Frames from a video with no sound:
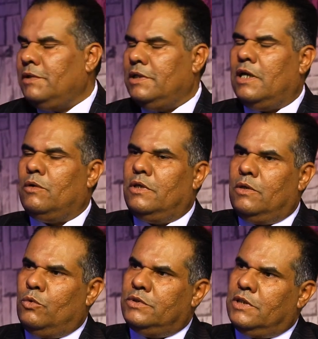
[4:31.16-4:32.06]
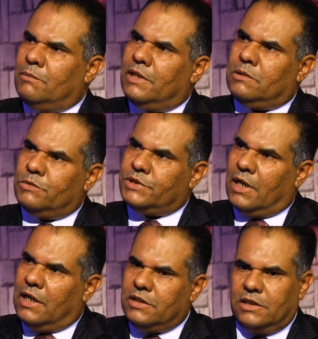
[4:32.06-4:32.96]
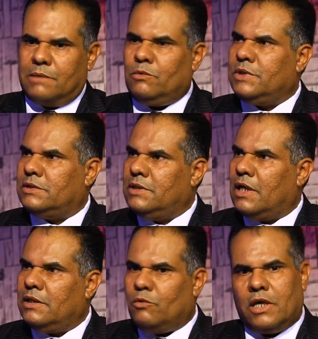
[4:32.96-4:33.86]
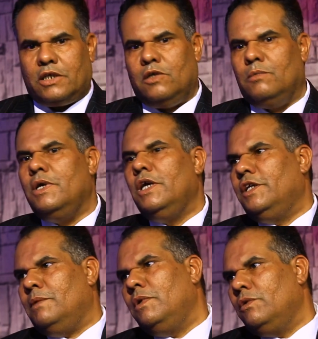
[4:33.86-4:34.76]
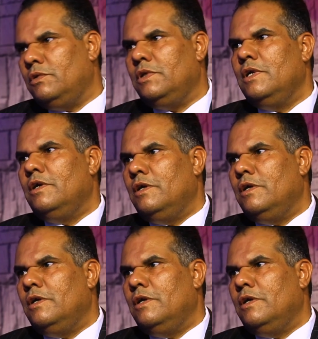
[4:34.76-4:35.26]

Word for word: تابعين الى وحده حمايه المنشات هي تابعه وزاره الداخليه ولكنهم زين يعملون